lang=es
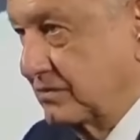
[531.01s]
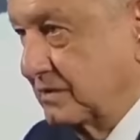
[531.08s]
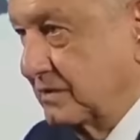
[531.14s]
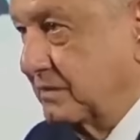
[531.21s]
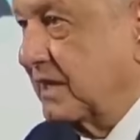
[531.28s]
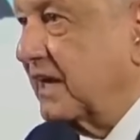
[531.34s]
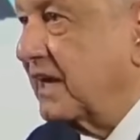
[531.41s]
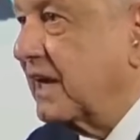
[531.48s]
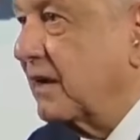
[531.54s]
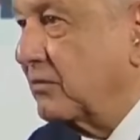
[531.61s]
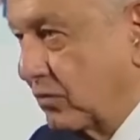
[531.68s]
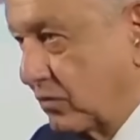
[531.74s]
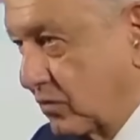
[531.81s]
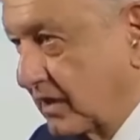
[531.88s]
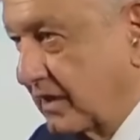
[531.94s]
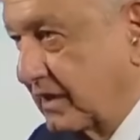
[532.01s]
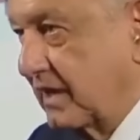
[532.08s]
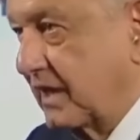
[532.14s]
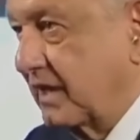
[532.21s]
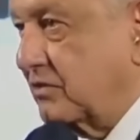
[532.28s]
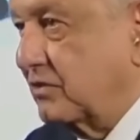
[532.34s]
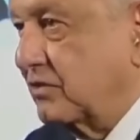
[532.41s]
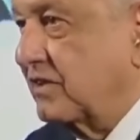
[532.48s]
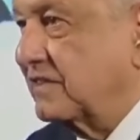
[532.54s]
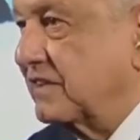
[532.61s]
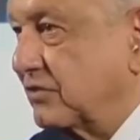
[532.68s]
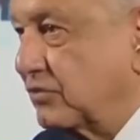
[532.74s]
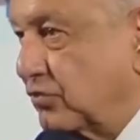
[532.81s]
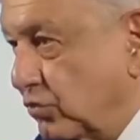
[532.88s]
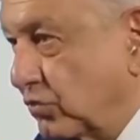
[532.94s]
llevar a cabo cualquier acto de
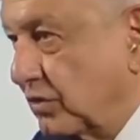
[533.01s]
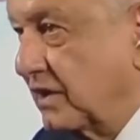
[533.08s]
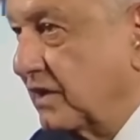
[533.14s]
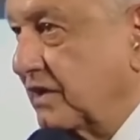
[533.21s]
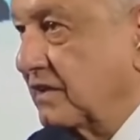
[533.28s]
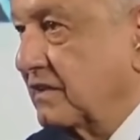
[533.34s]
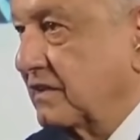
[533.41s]
censura,